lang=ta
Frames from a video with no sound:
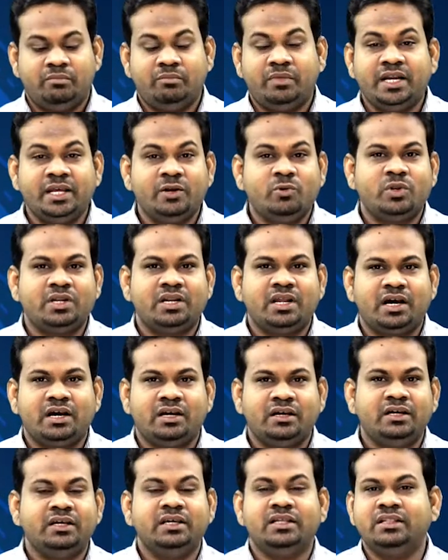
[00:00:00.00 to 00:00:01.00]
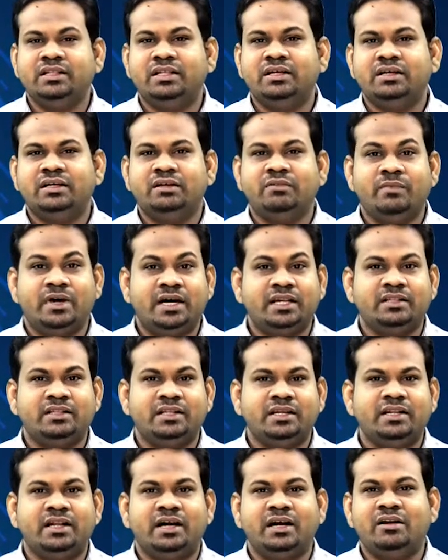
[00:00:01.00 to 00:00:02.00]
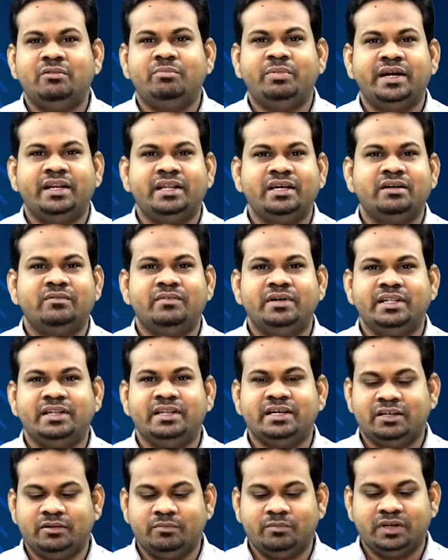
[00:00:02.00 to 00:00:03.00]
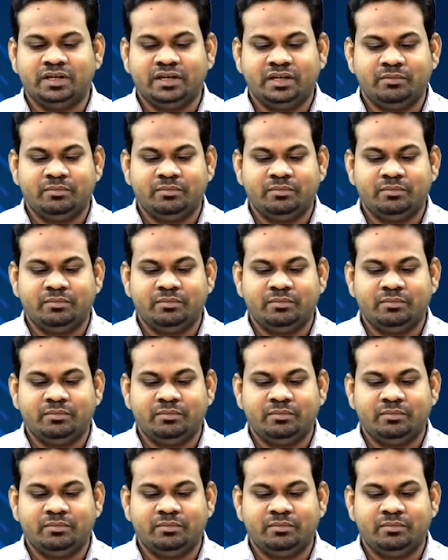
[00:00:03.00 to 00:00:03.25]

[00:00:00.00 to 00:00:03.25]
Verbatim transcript: மழையுடனாக இந்த வாரத்தை நாங்கள் பயணிக்க வேண்டியிருக்கும்